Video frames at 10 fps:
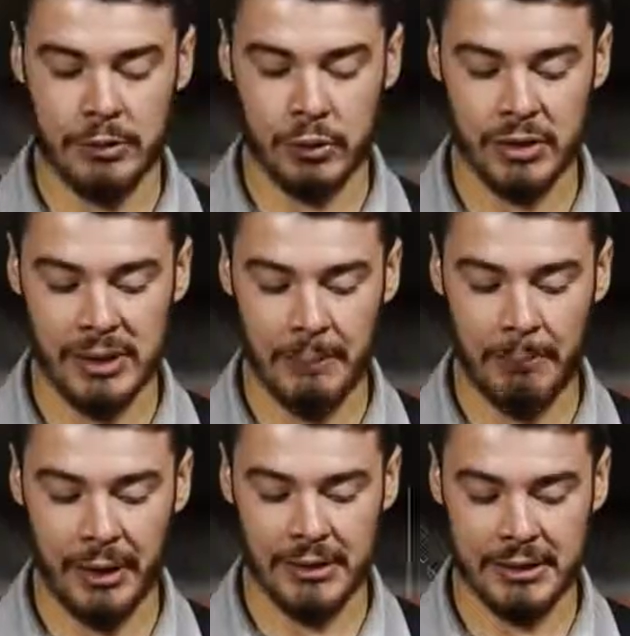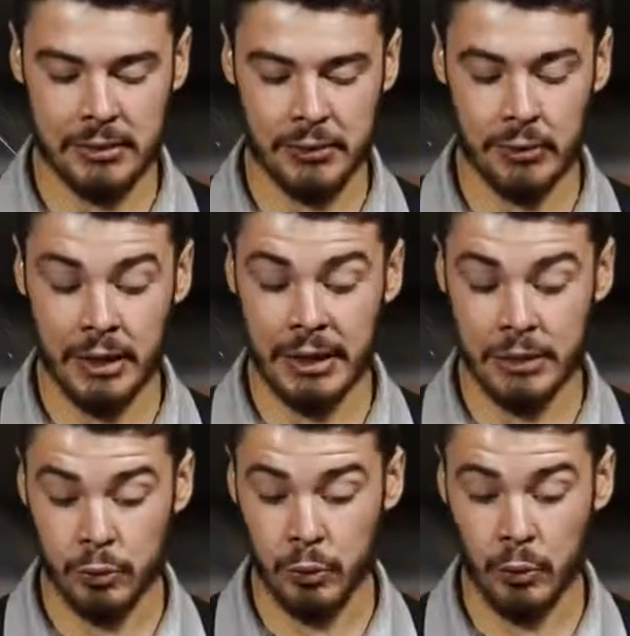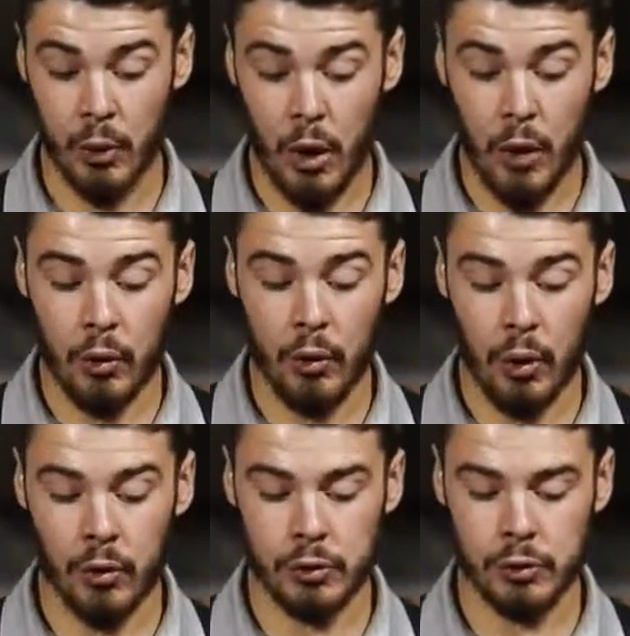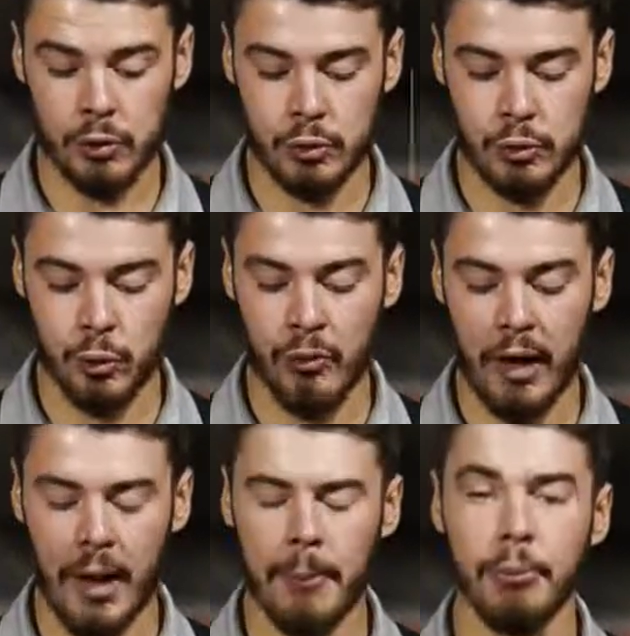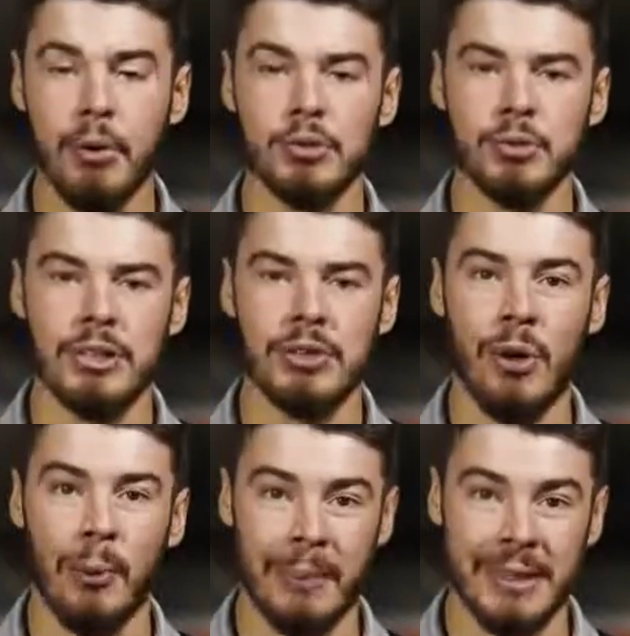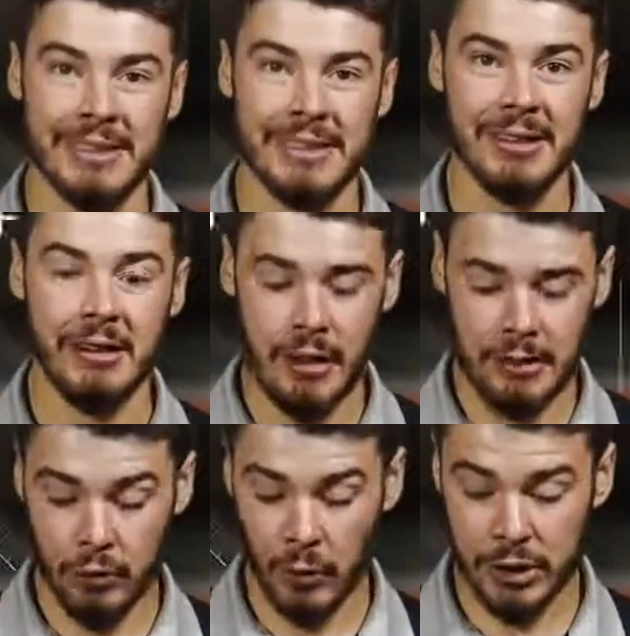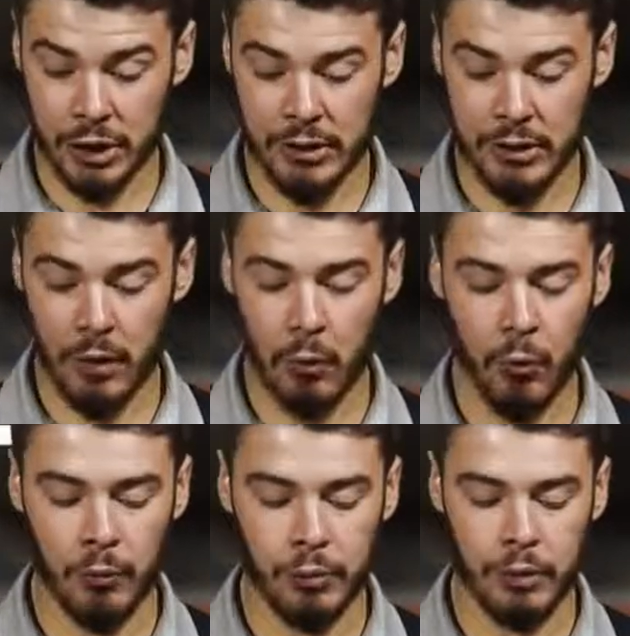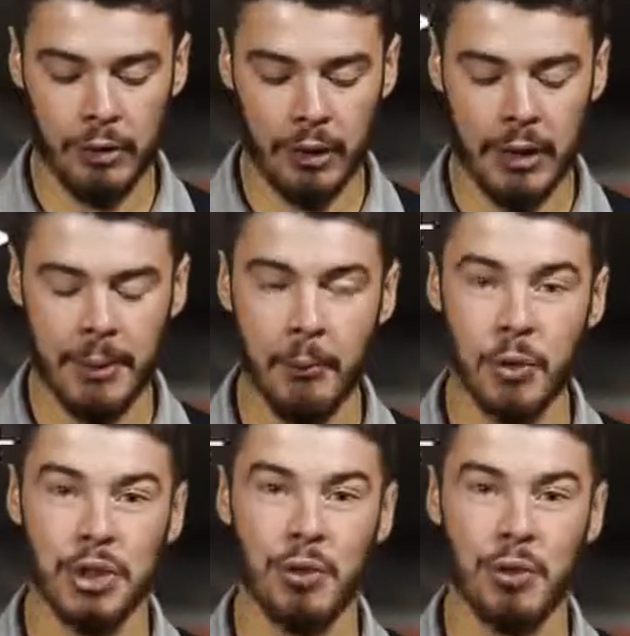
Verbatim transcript: deuxième place de la Ligue 2. Lens se trouve à un point du leader Metz. Dans l'agenda, on vous donnera les prochaines